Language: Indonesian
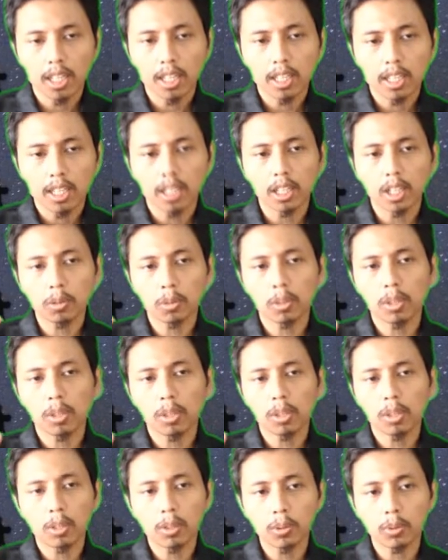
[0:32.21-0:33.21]
kita sudah
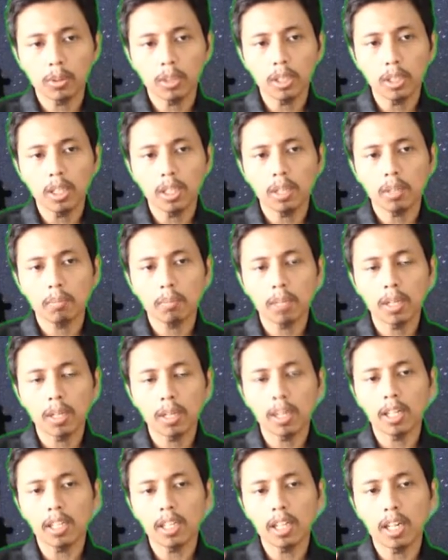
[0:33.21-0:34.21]
memasuki
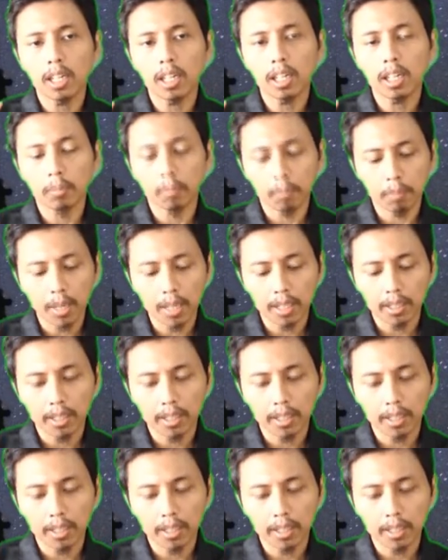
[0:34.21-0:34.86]
materi yang keempat